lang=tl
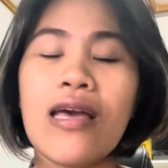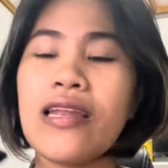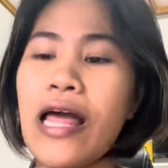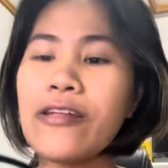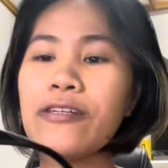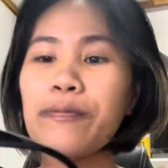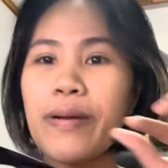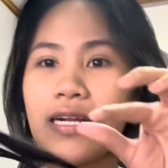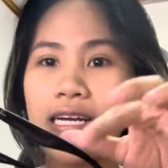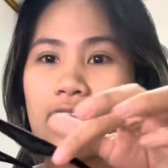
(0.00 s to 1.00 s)
lalo na
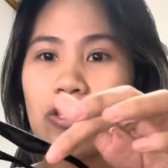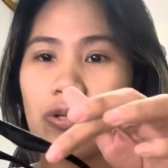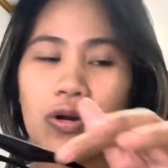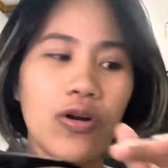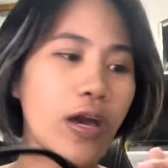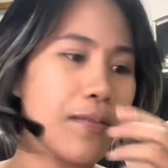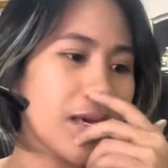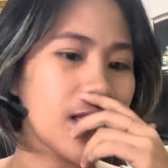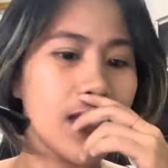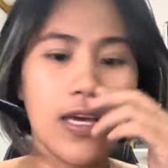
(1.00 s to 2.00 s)
pag ganito, I
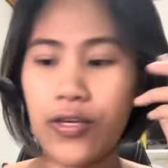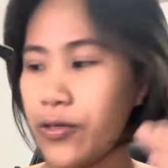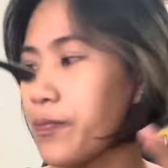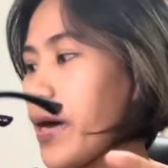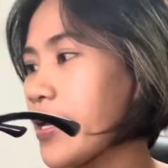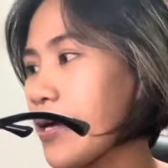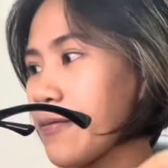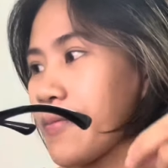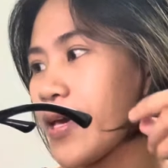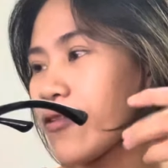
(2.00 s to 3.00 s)
mean, yung parang
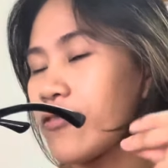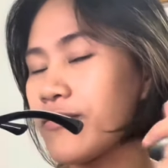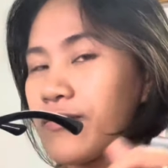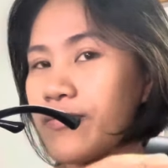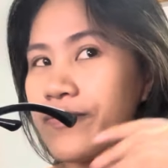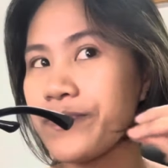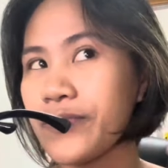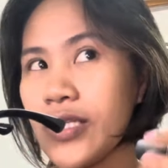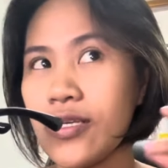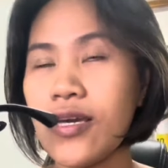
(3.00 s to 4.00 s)
merong
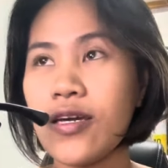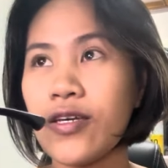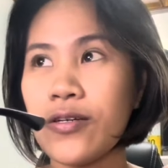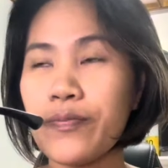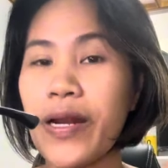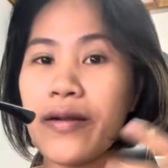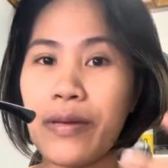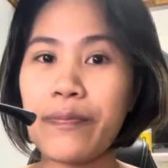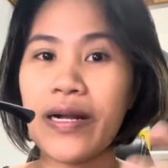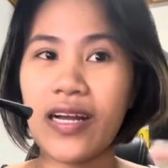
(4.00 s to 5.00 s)
yung parang may
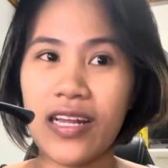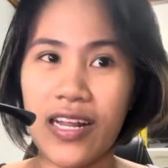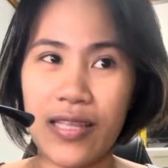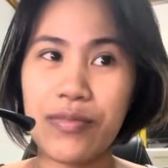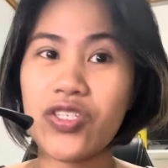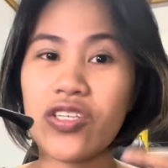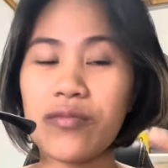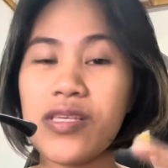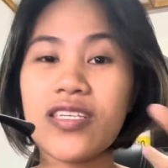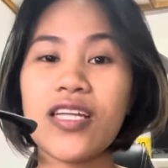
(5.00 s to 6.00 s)
pagka-red, minsan,
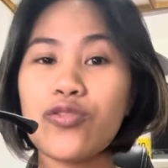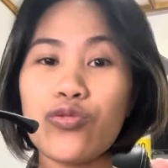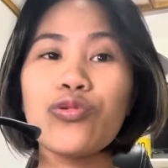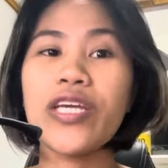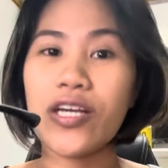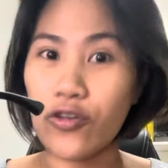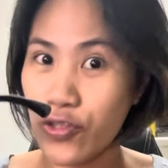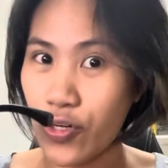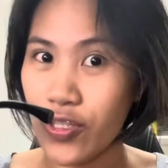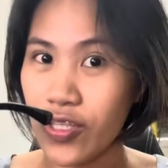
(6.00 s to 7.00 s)
minsan naduduling ako
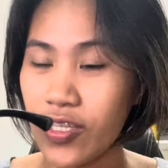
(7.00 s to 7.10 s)
doon.